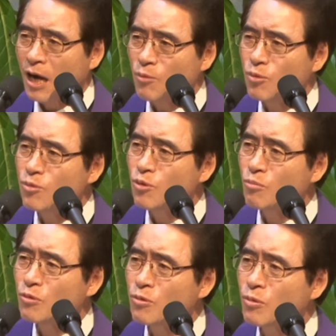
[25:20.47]

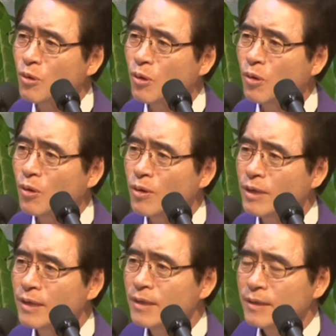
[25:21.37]
울고 불고
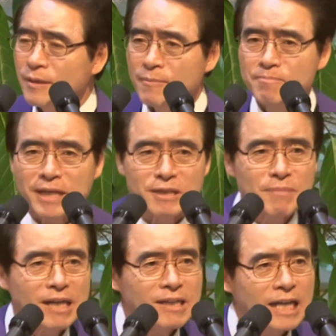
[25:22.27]

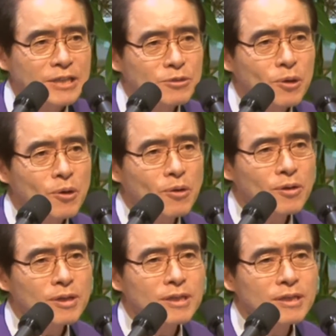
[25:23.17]
마지막까지도